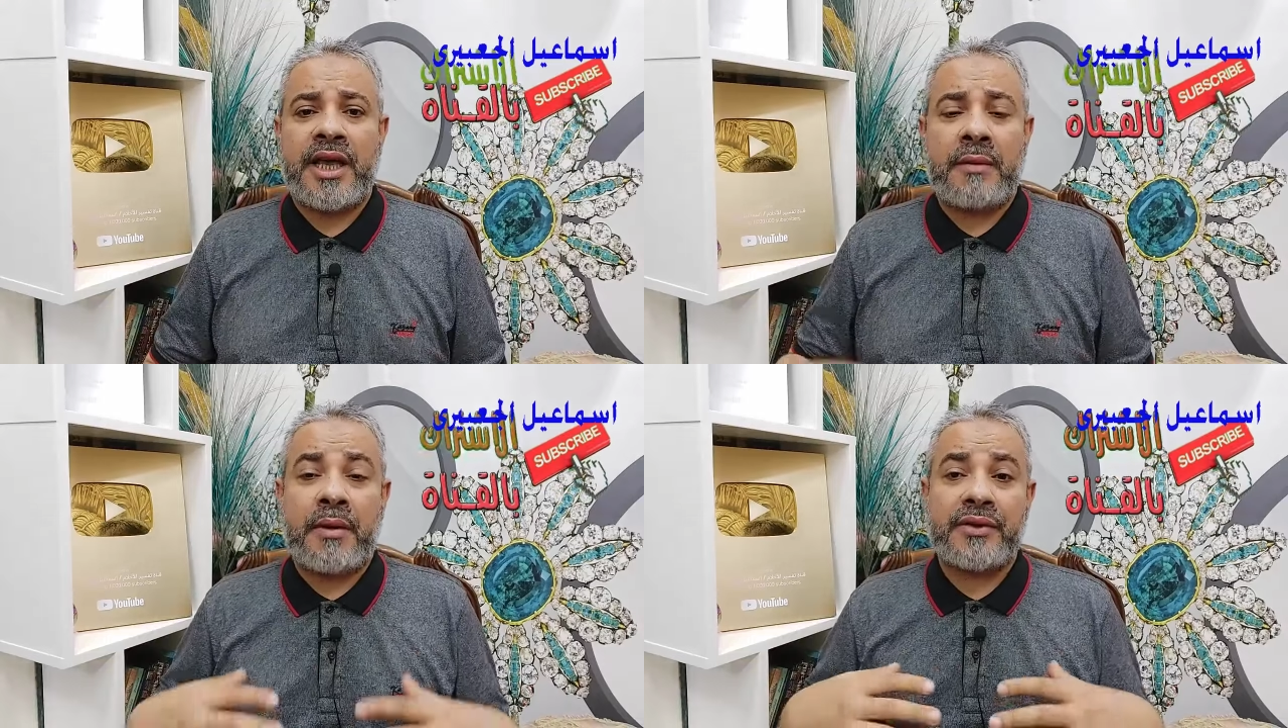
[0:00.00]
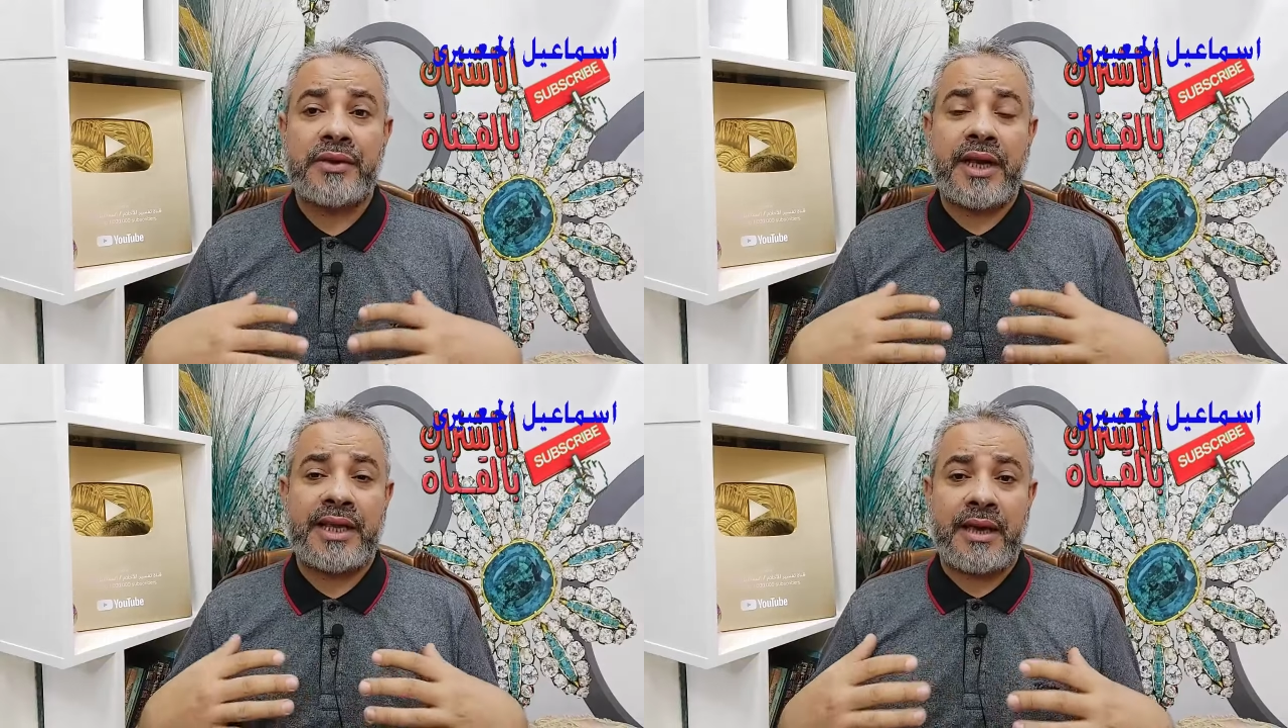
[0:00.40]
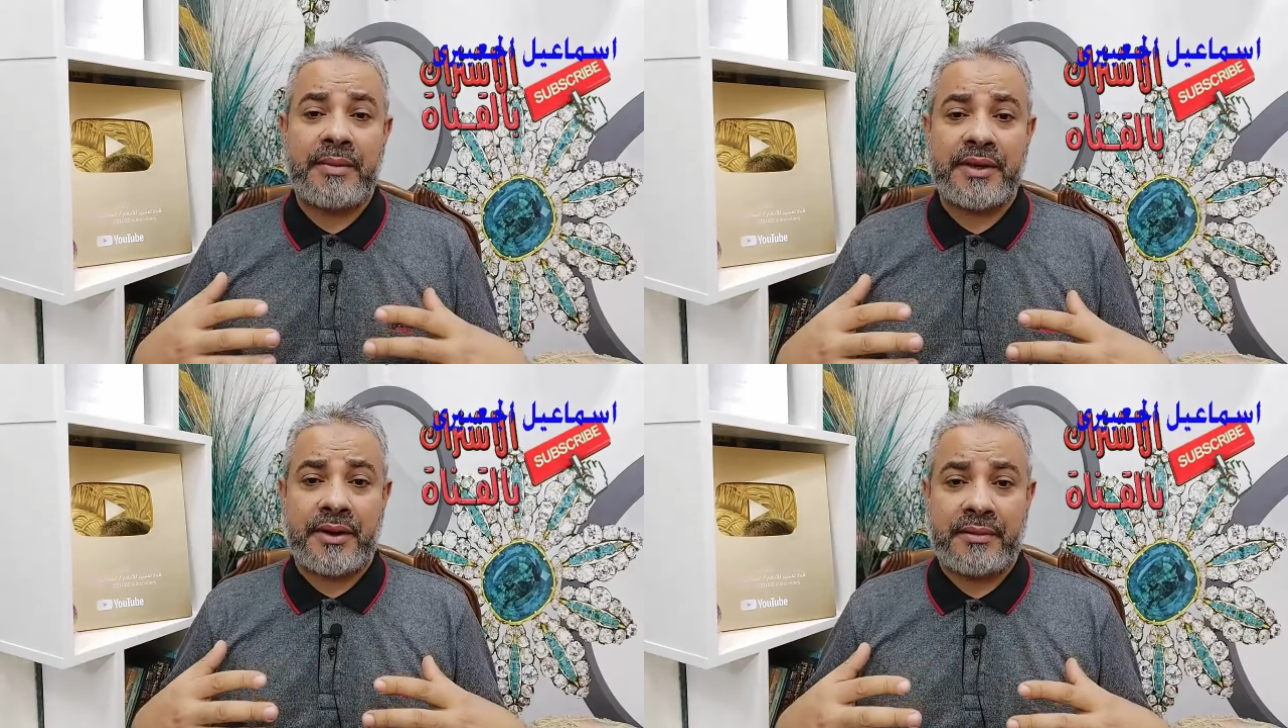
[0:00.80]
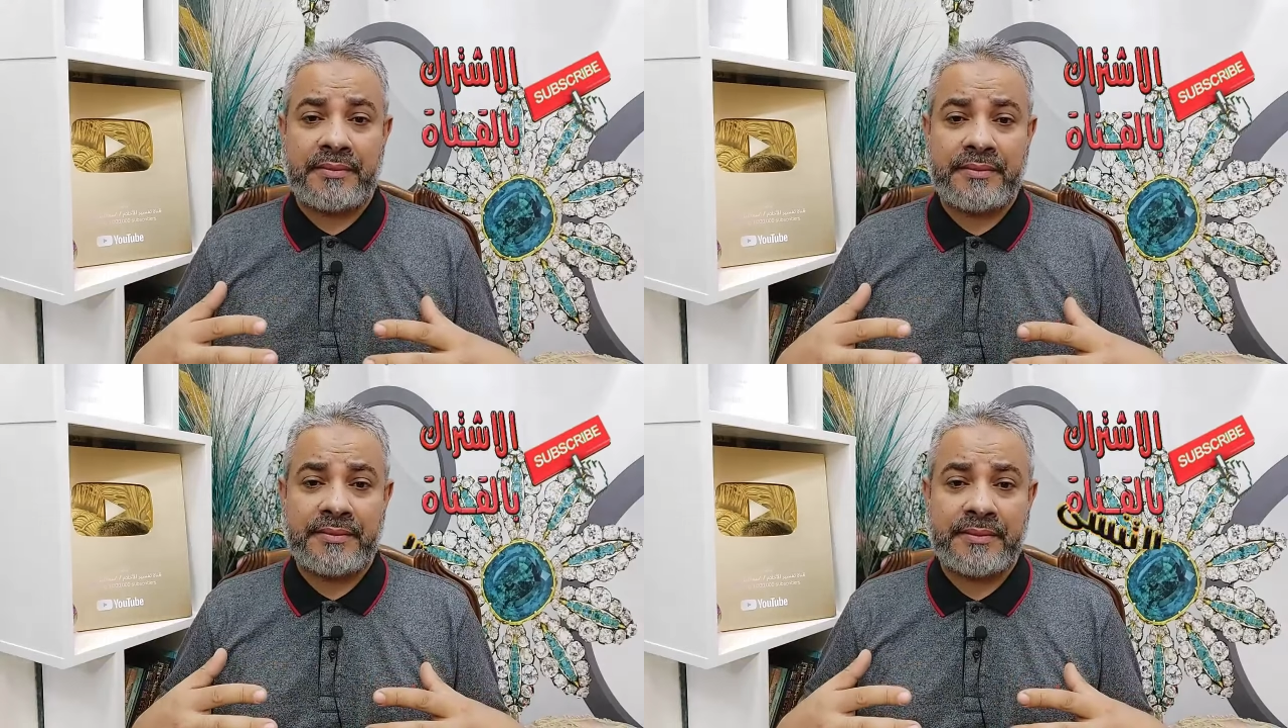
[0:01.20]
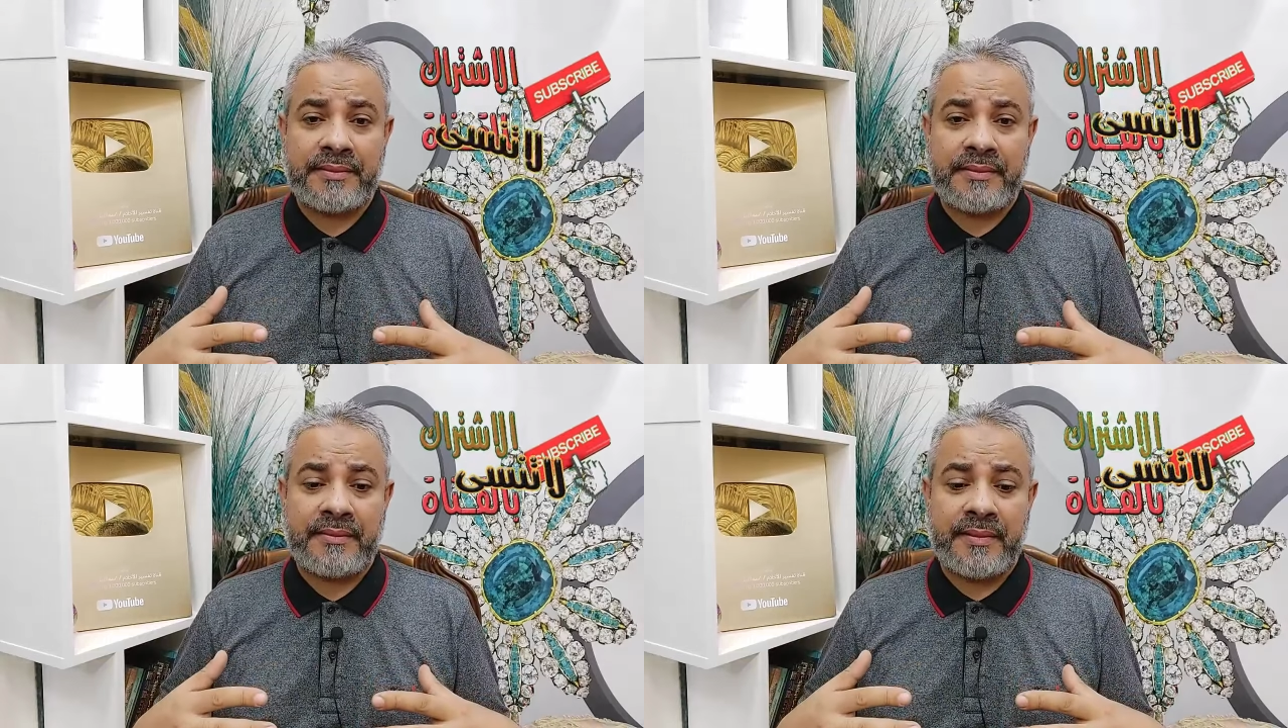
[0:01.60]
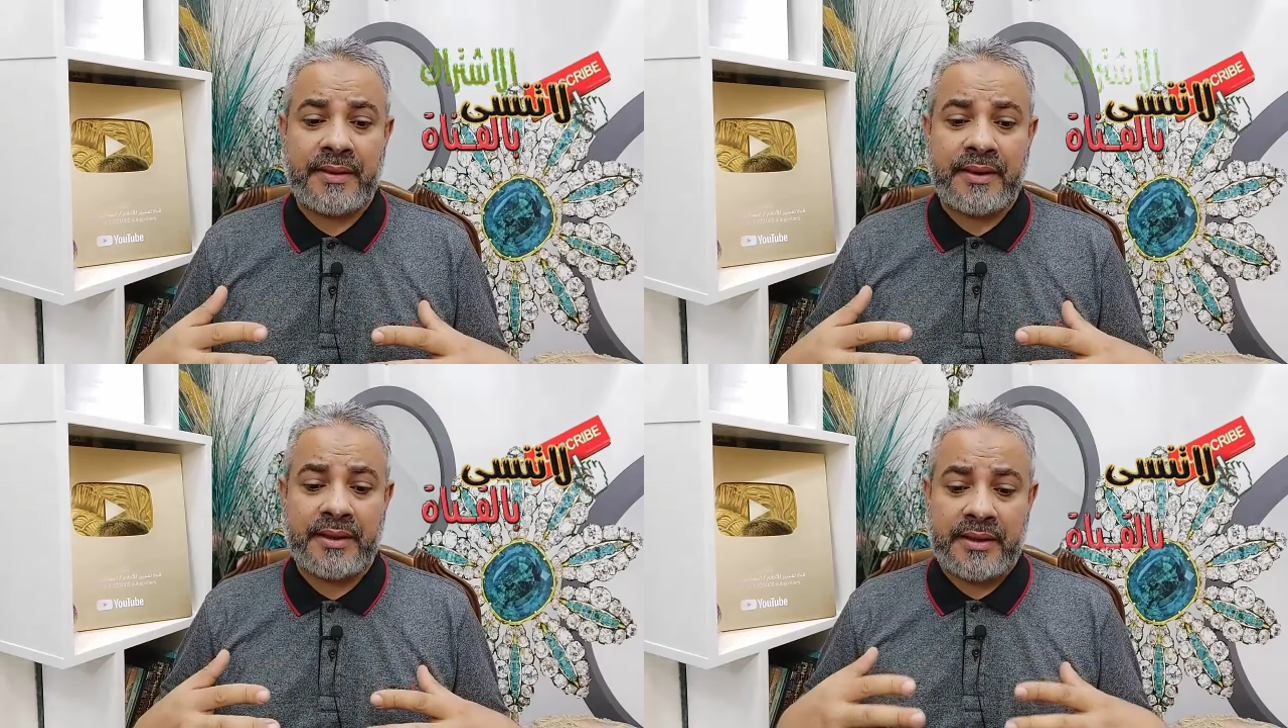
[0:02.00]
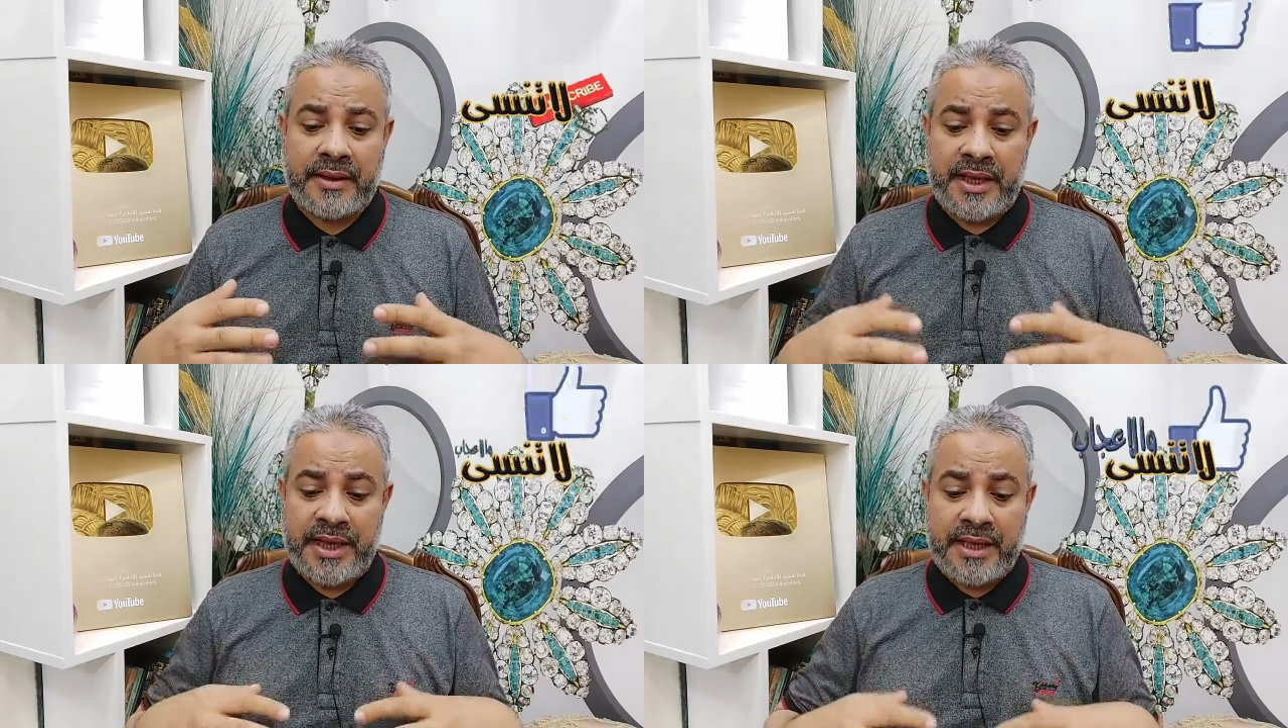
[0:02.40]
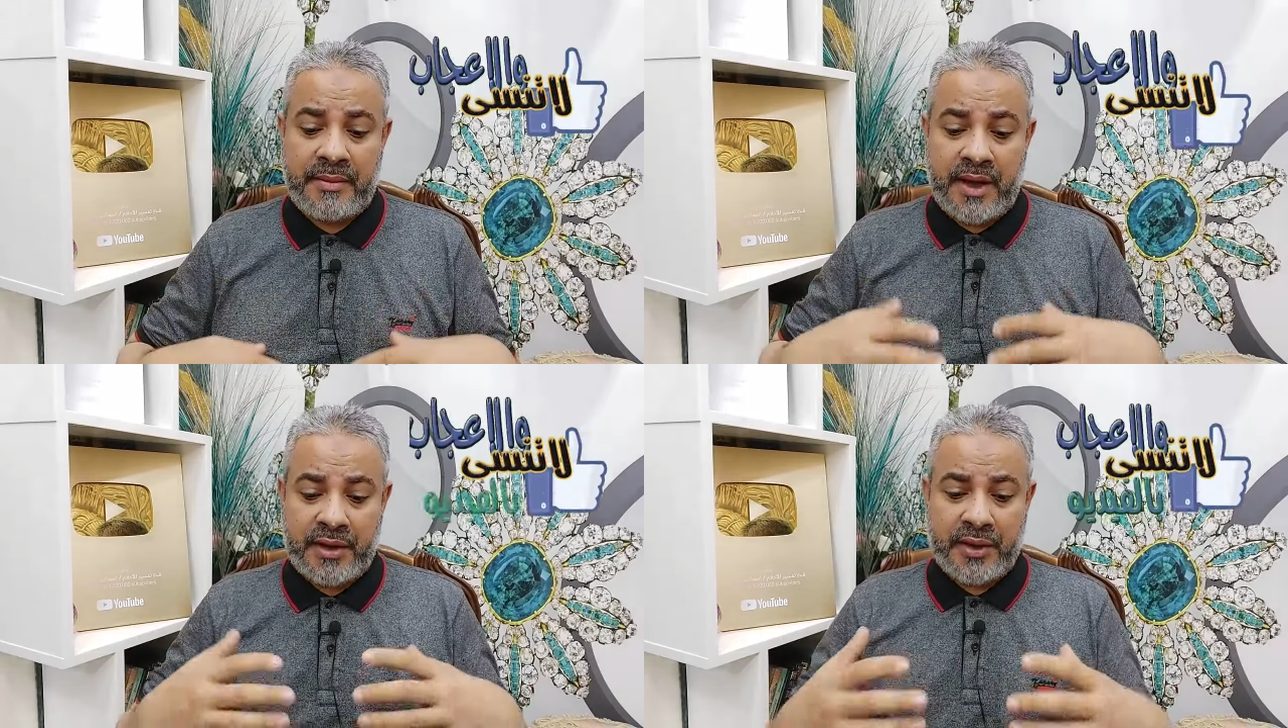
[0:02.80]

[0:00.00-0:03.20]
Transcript: البطن الكبيره حينما